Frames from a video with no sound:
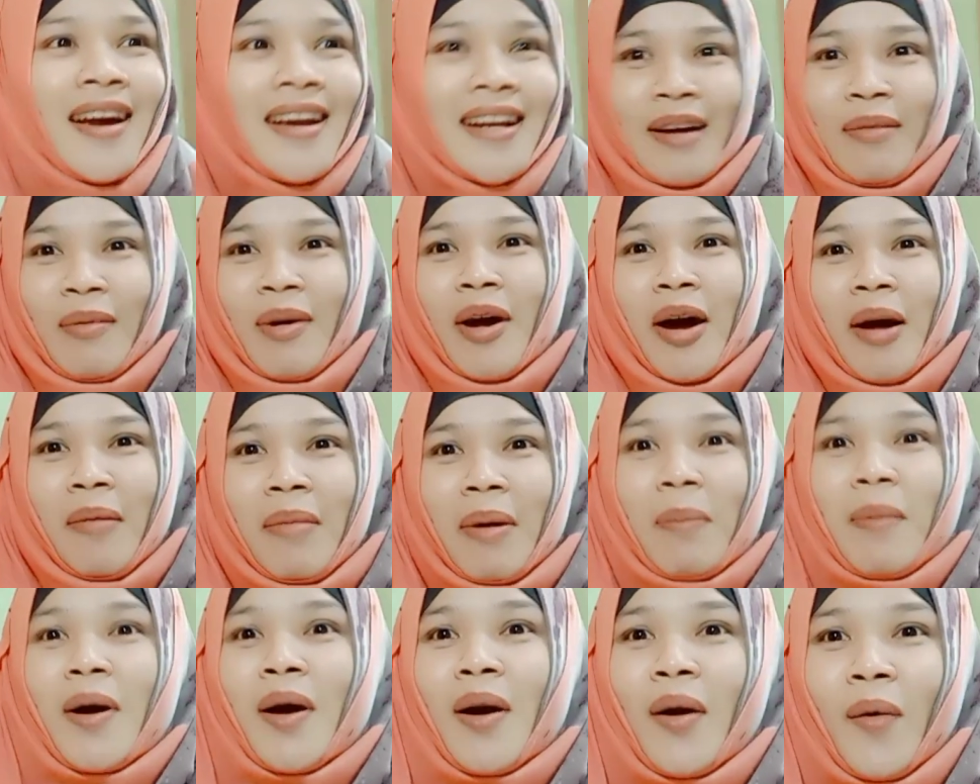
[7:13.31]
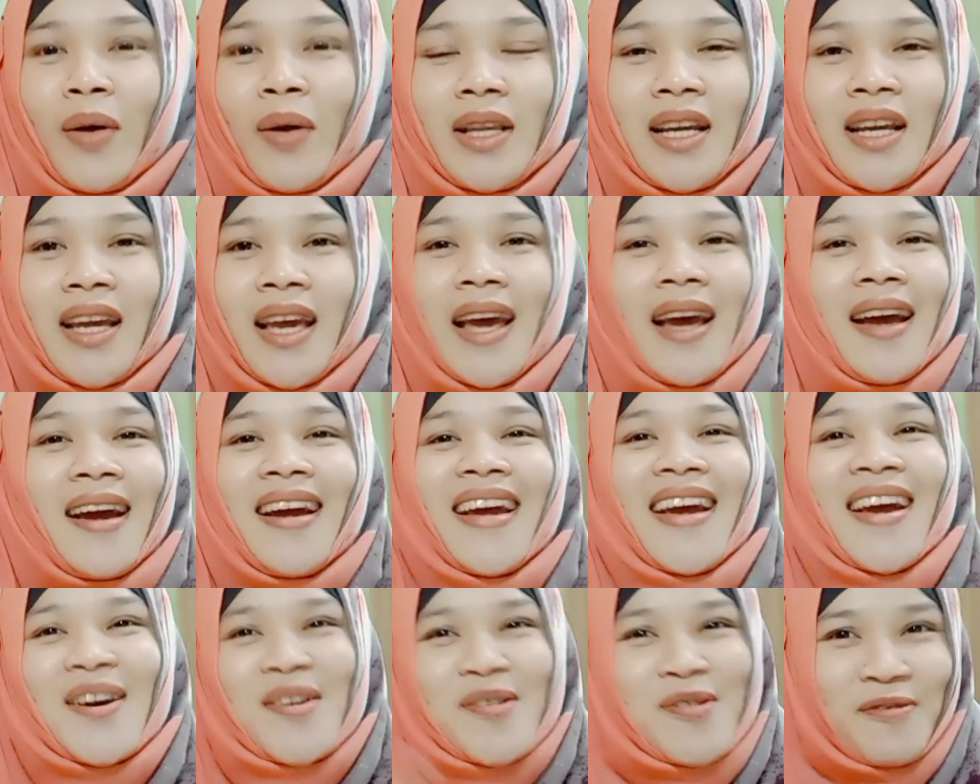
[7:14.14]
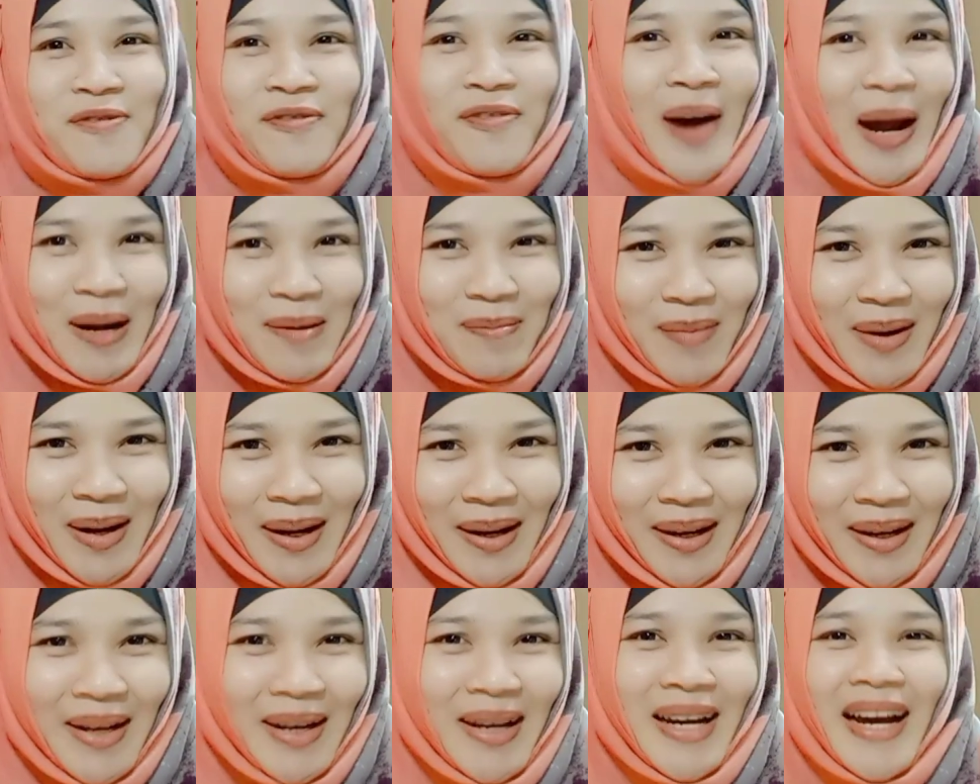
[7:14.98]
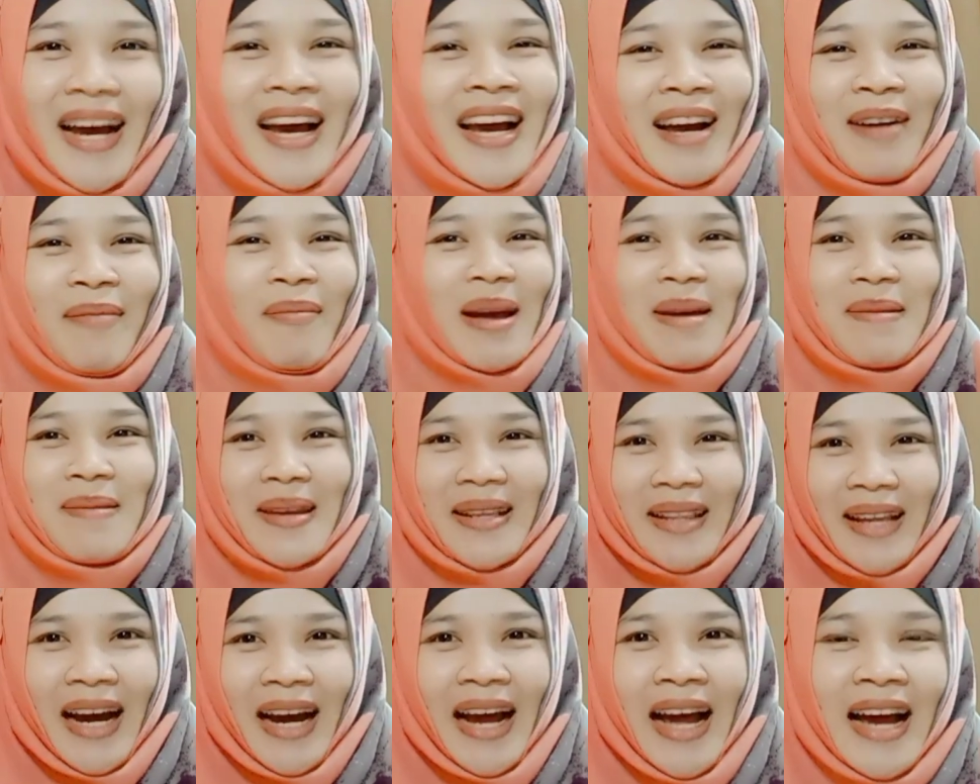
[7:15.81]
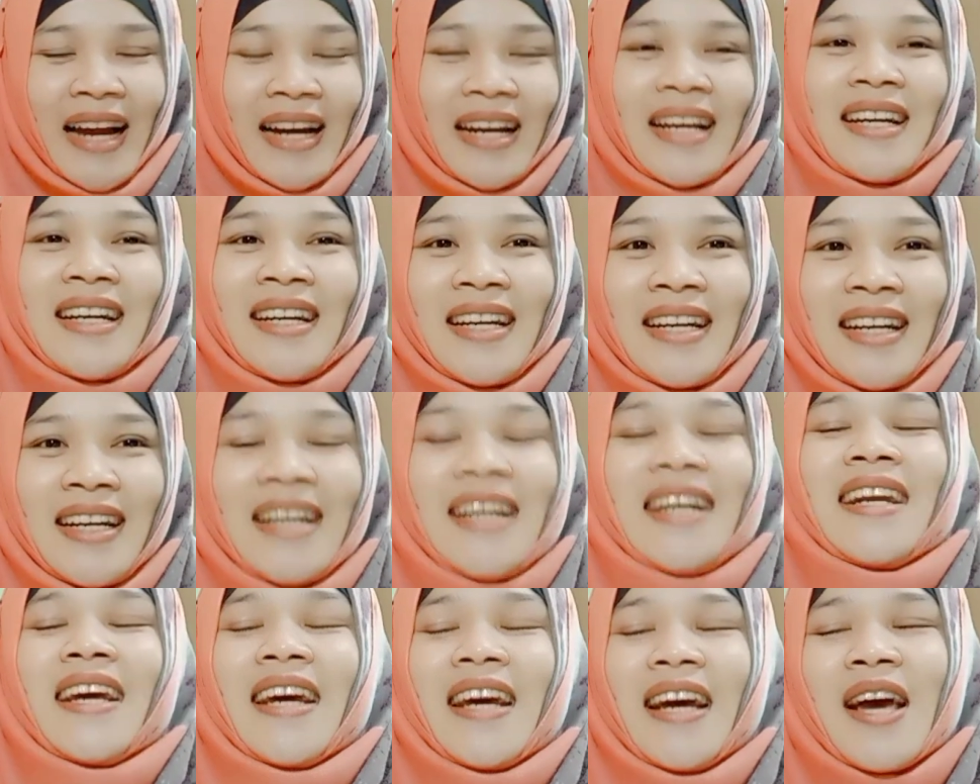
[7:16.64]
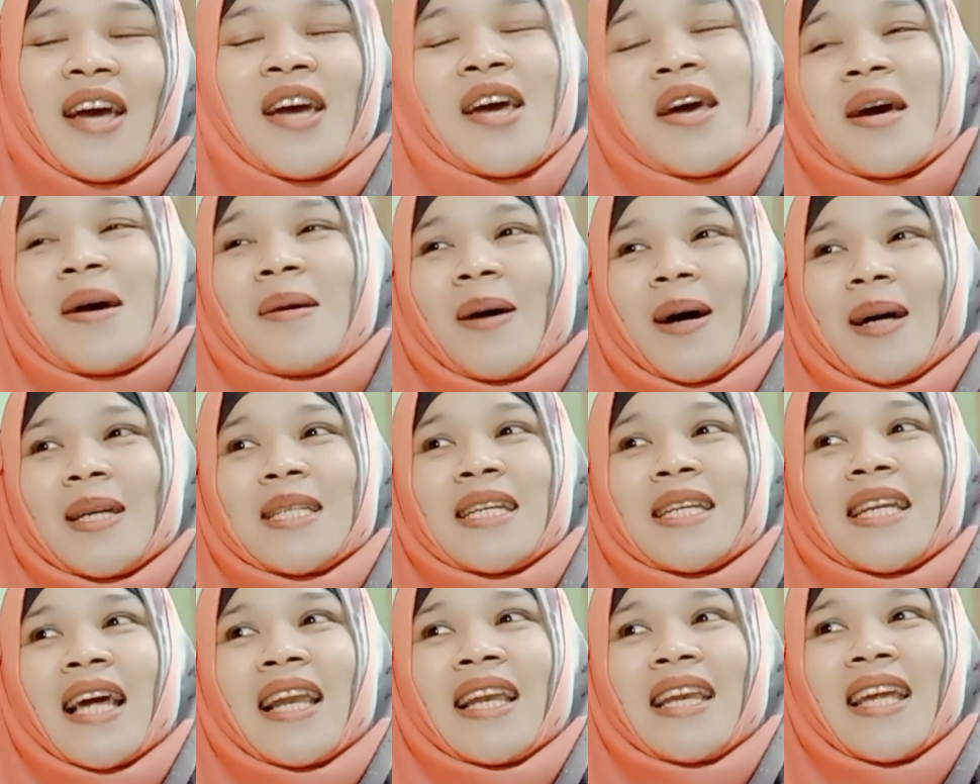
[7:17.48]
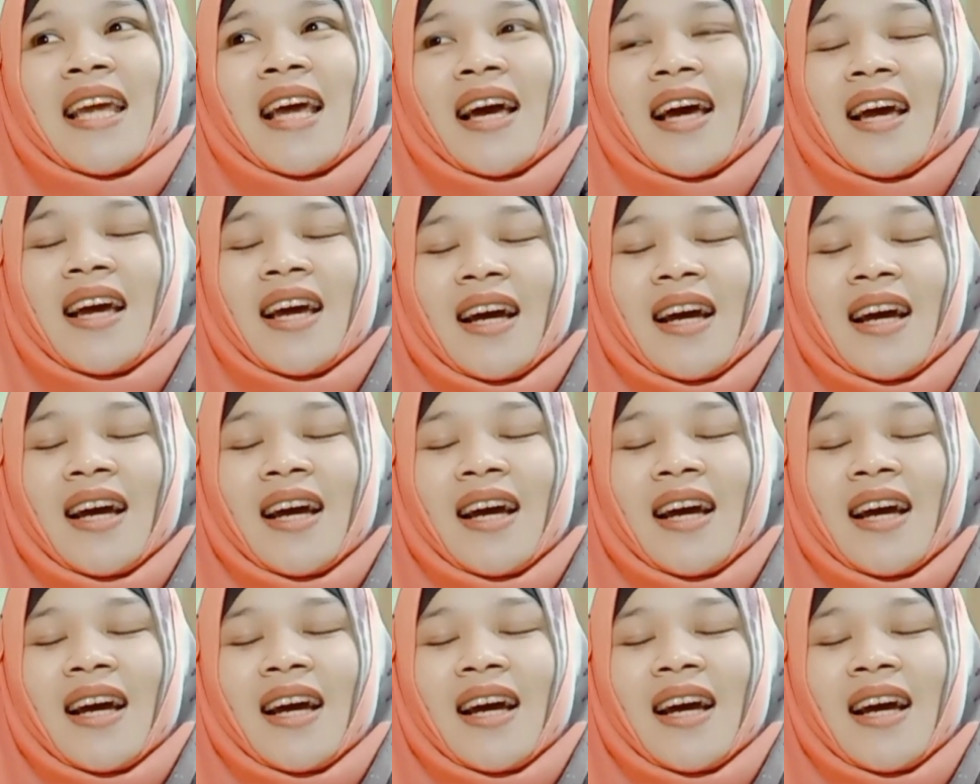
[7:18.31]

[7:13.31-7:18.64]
ทำให้ขวัญแบบโกรธอย่างเงี้ยคุณฝันไปเลยนะคะไม่มีทางนะเออนะคะเพราะฉะนั้นเนี่ย